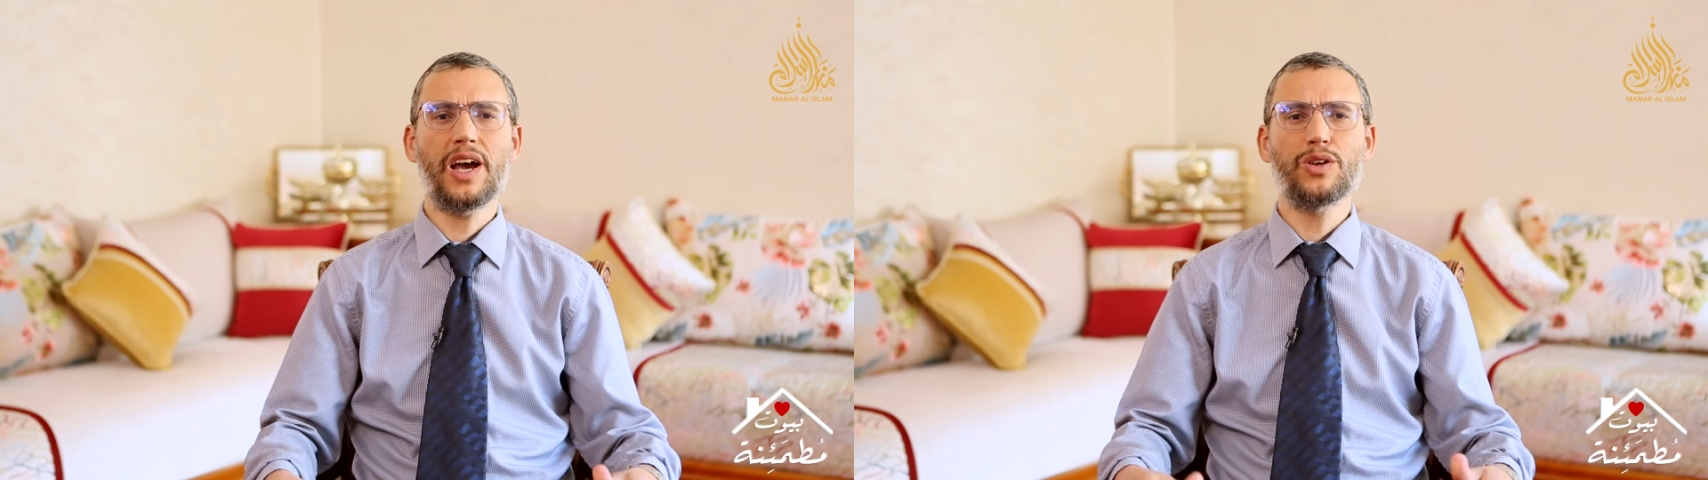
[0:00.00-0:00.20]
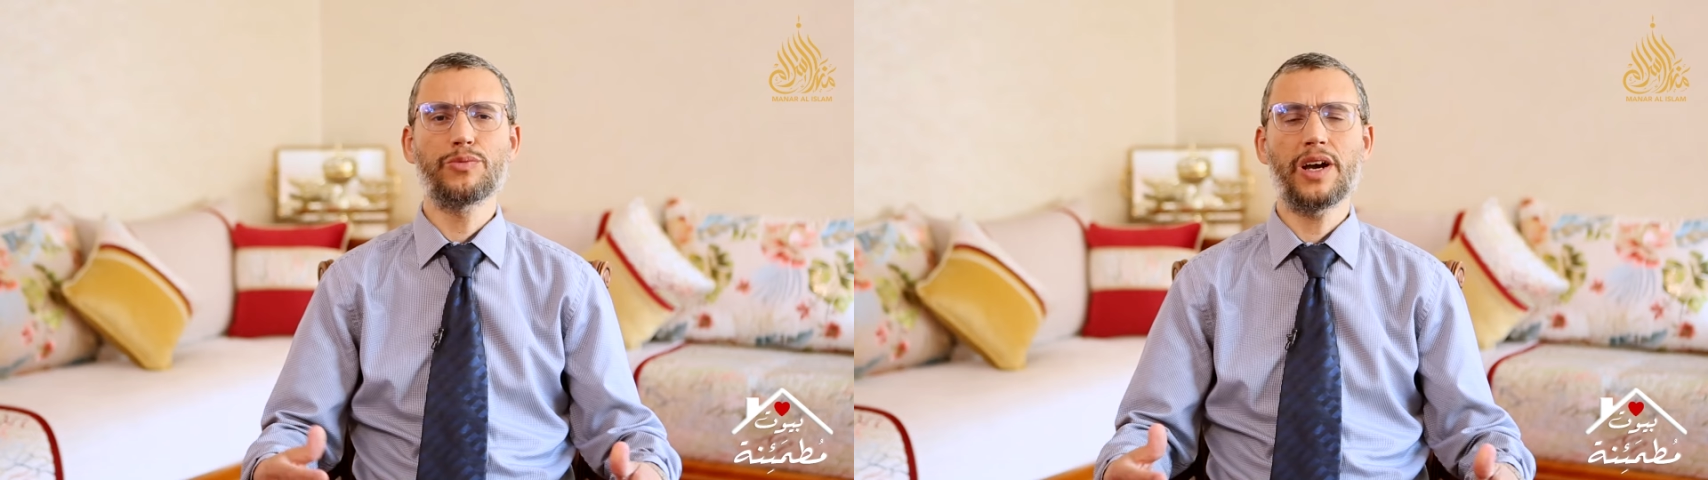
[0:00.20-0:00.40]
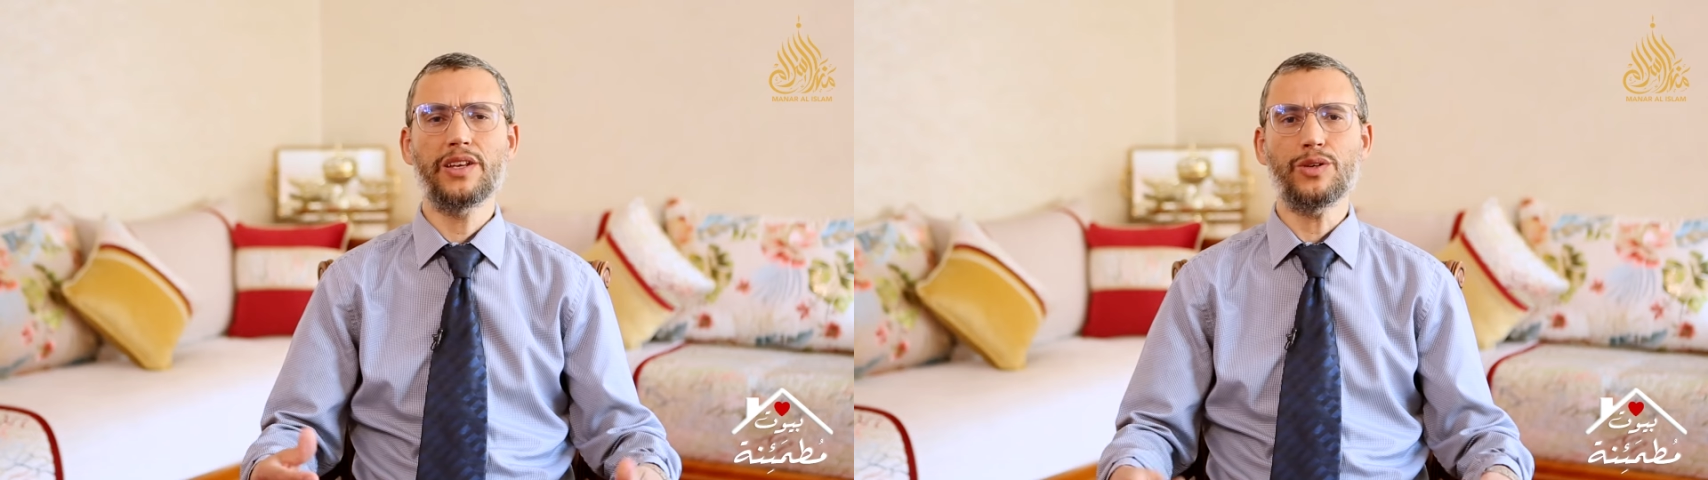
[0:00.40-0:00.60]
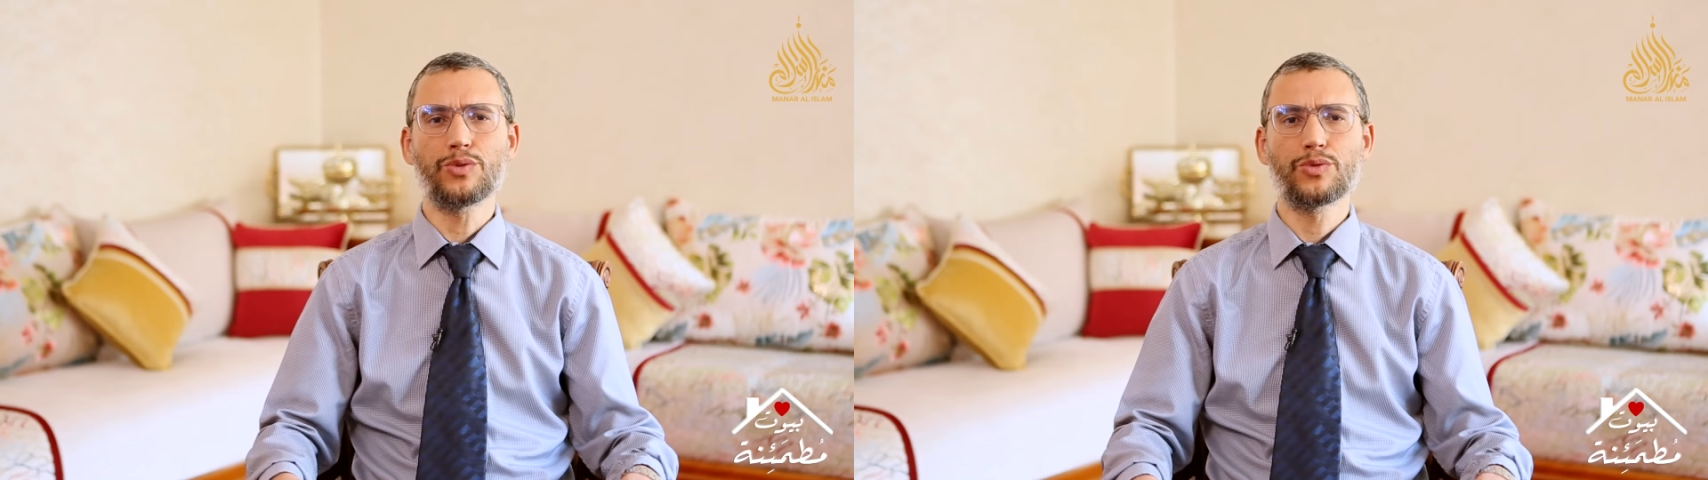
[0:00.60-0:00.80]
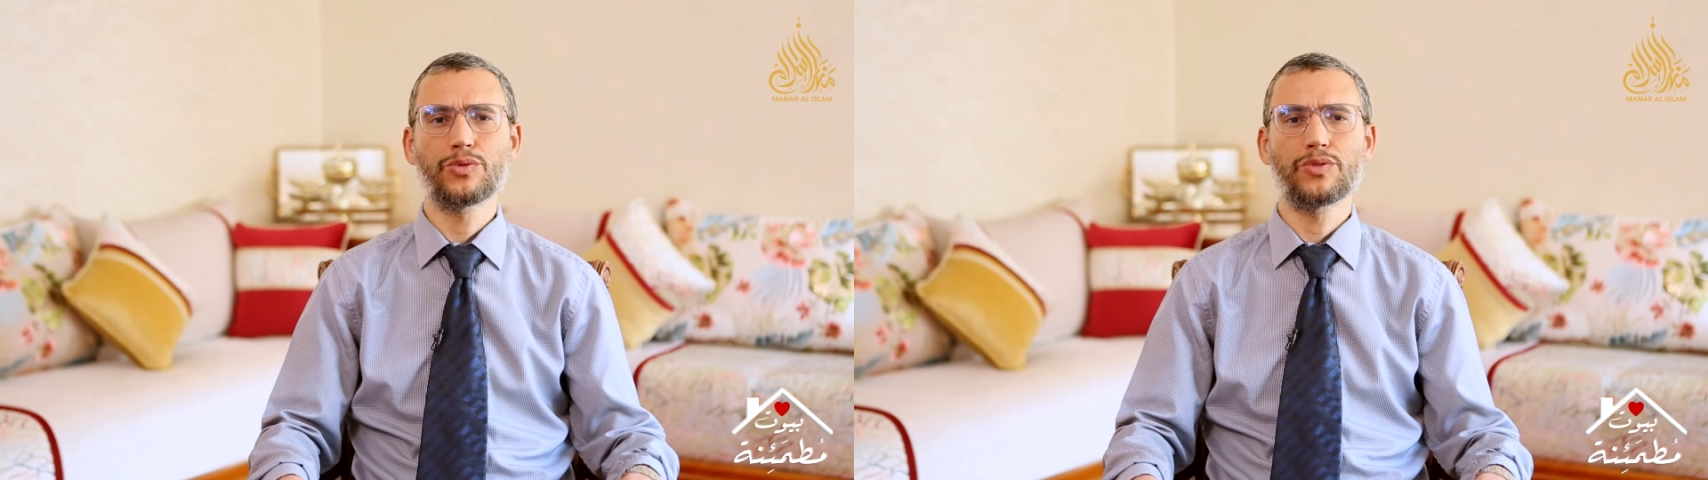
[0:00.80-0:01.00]
لا
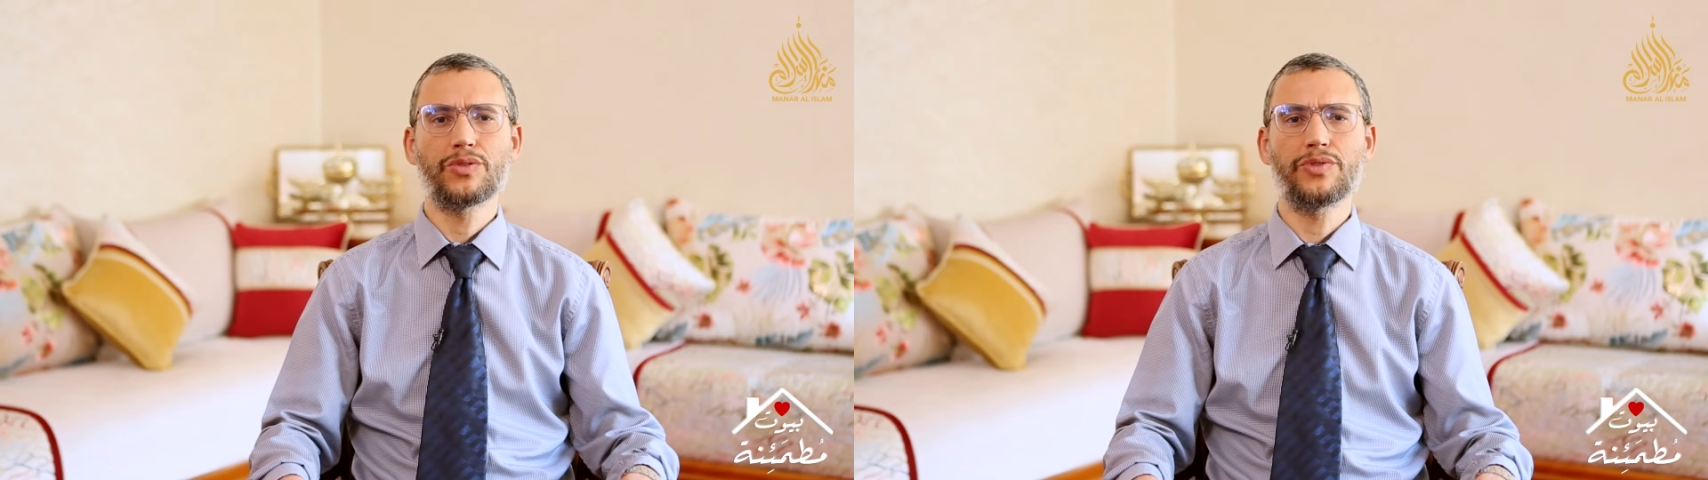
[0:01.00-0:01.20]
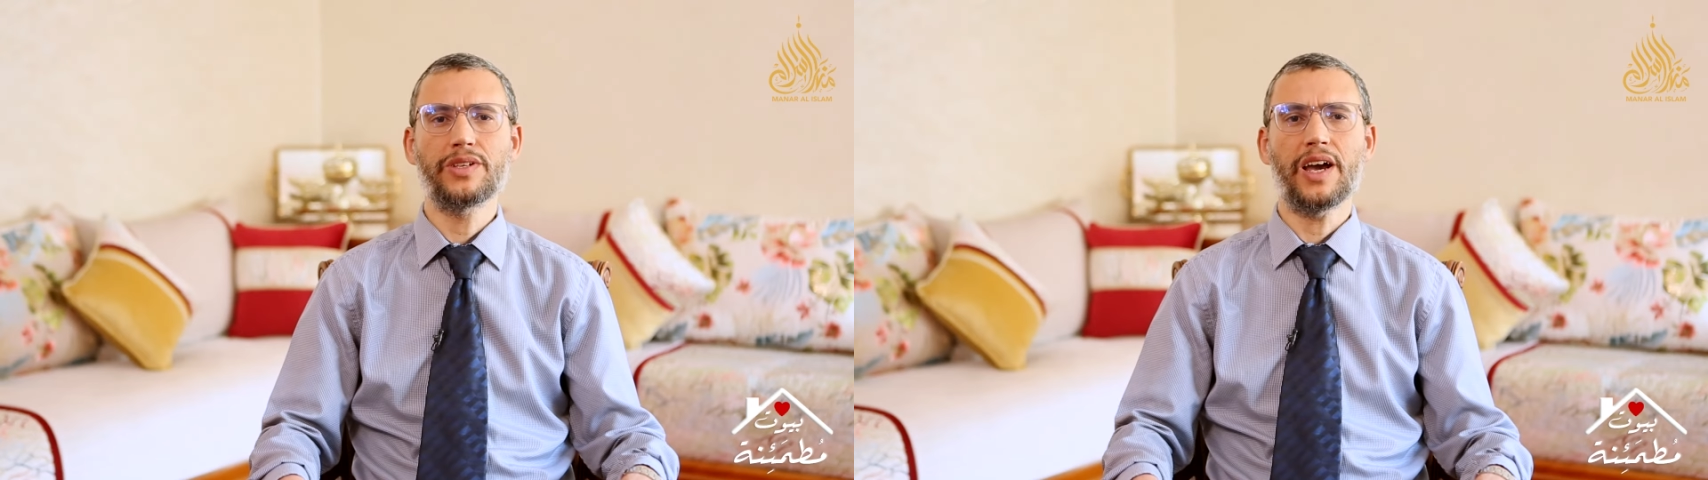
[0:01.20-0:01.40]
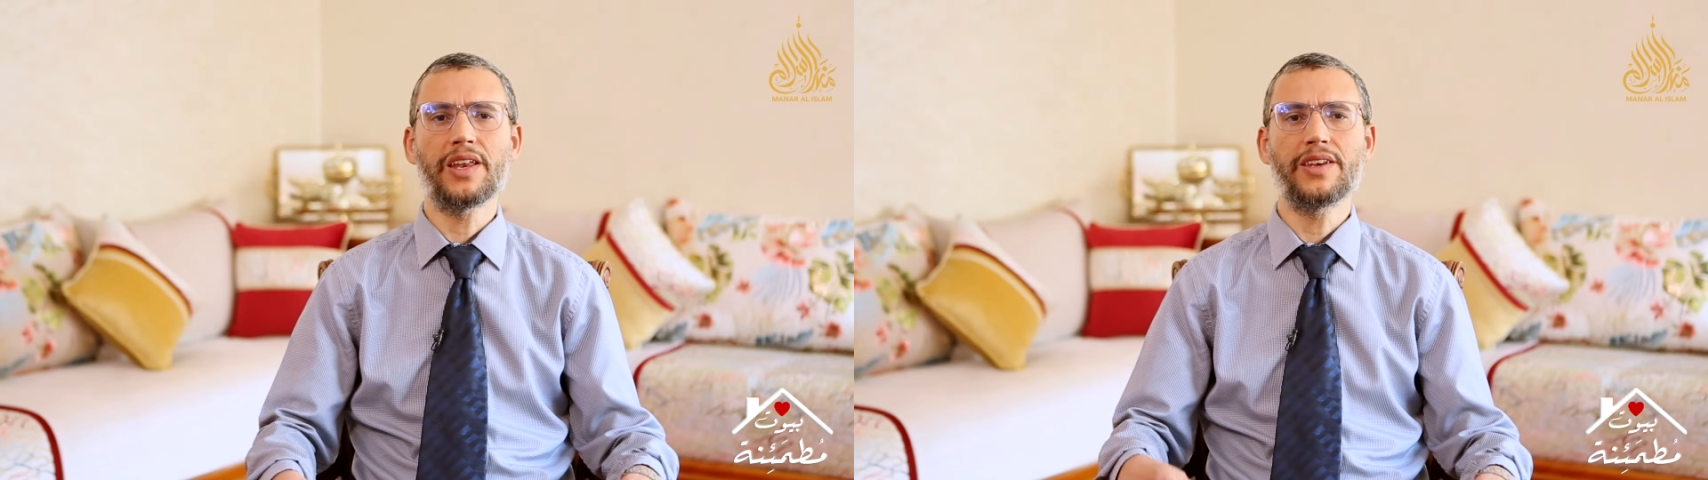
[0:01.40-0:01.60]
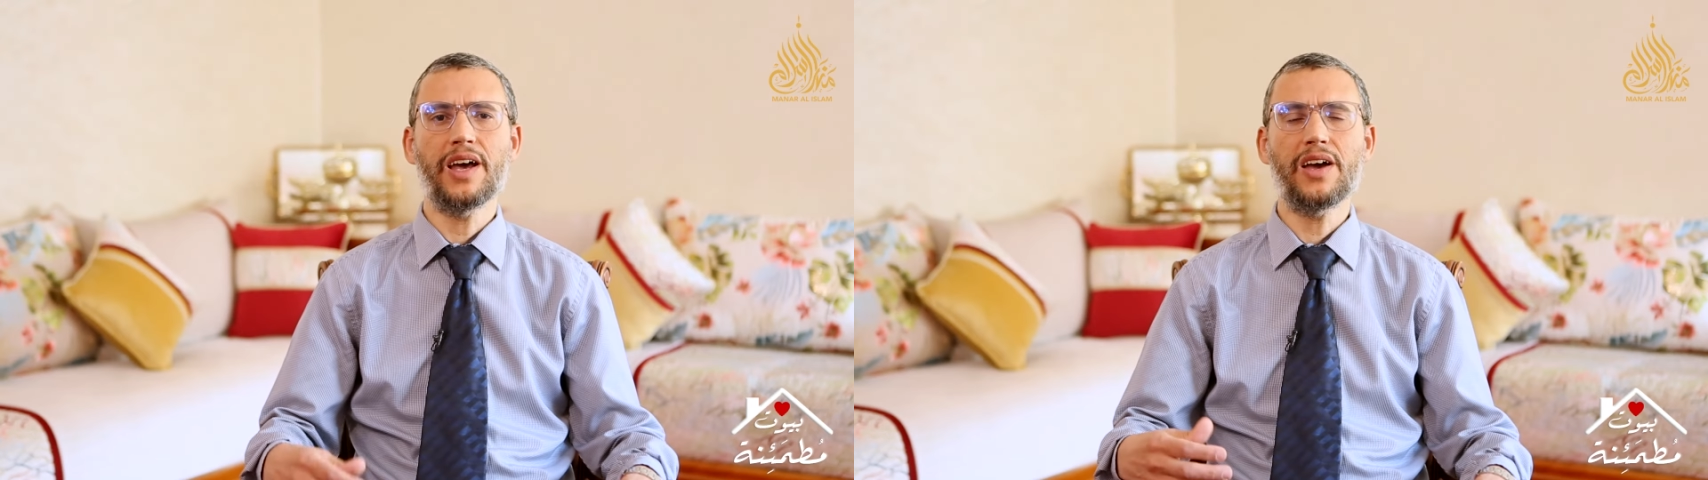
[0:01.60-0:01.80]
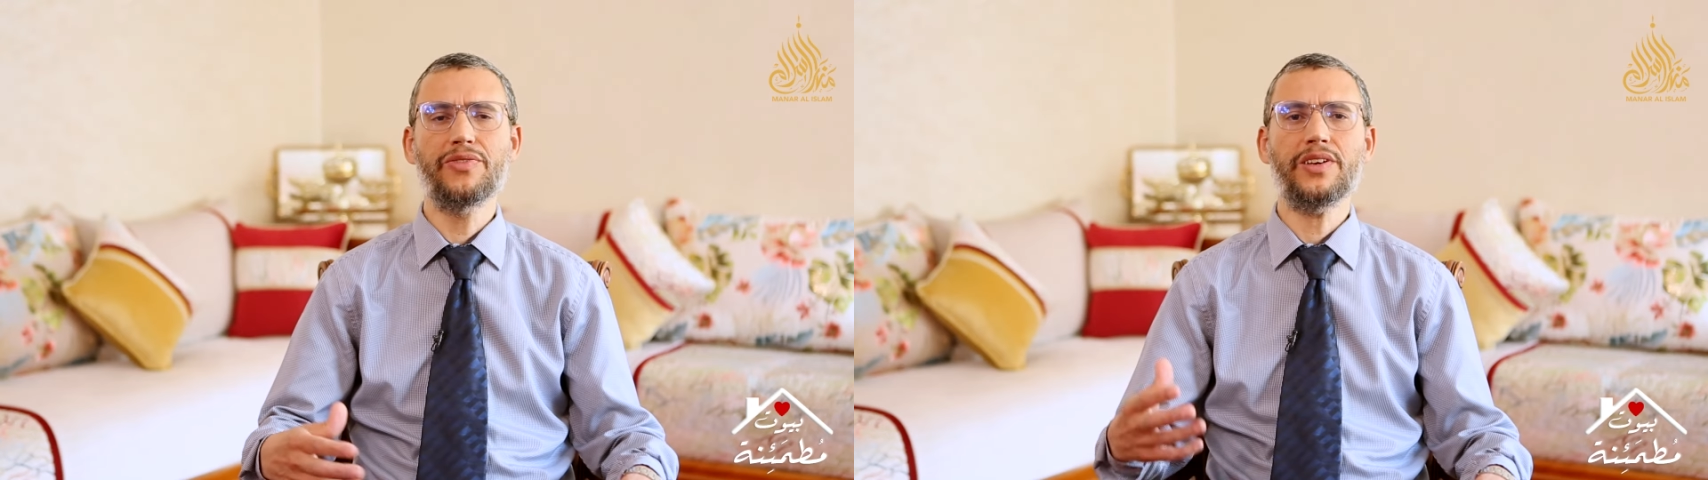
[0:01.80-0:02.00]
يمانع في
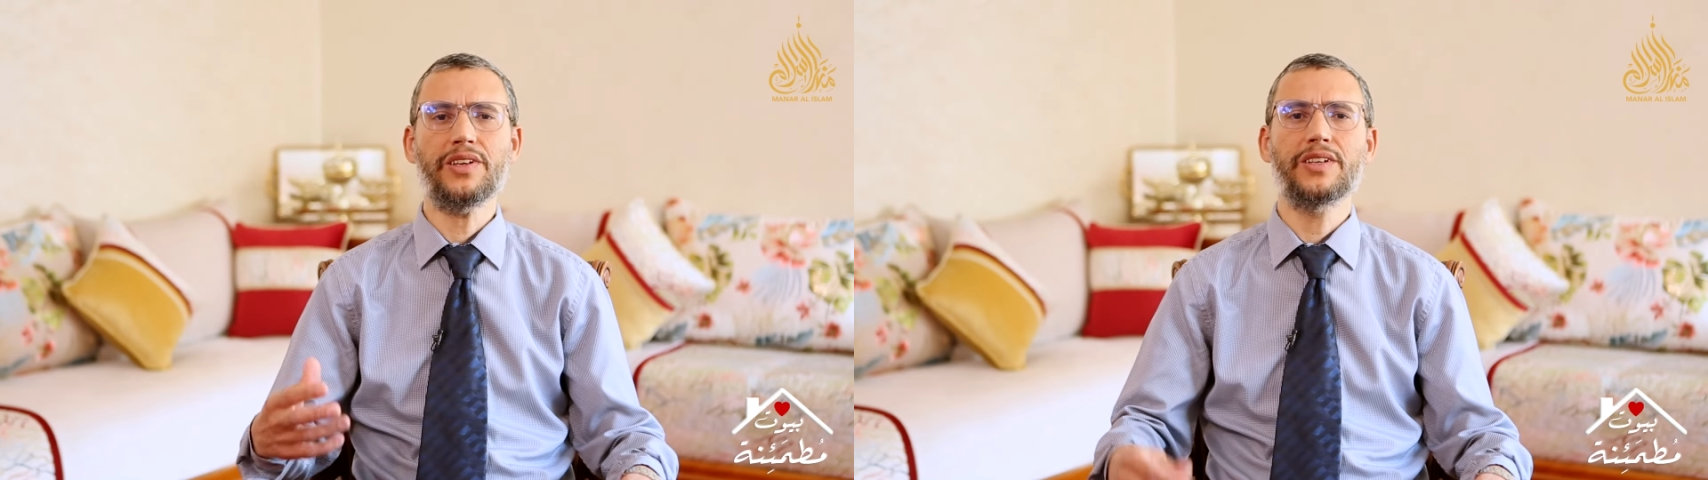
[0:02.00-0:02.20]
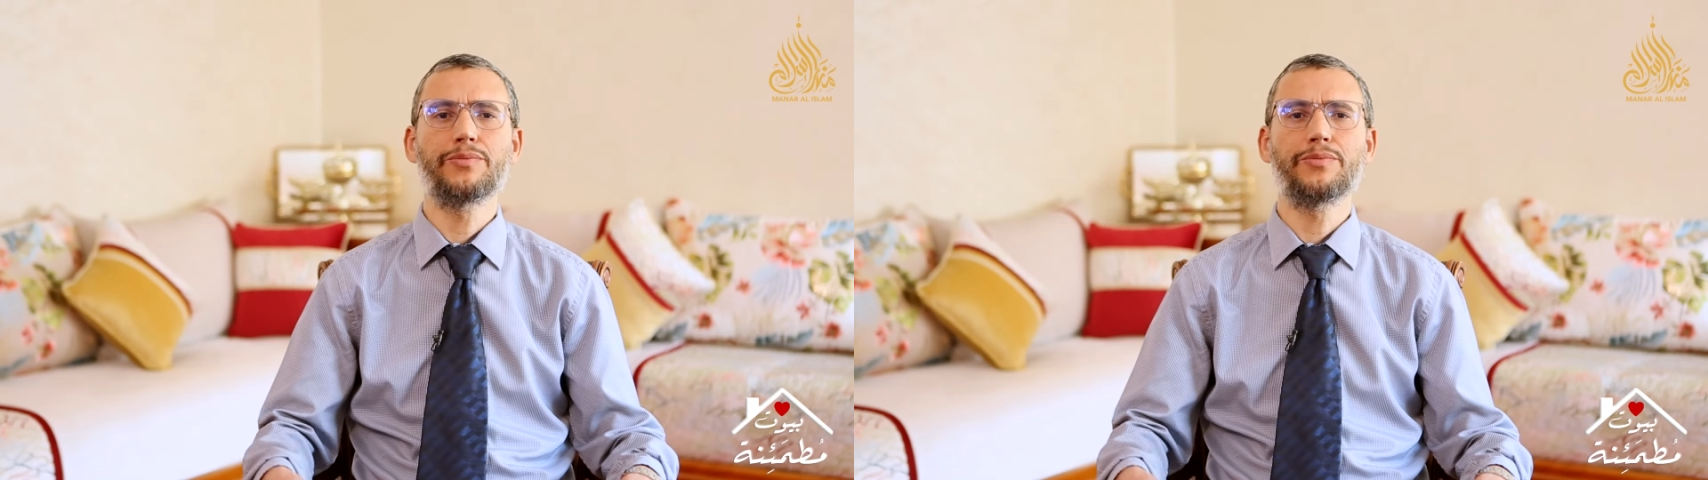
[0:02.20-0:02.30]
النافع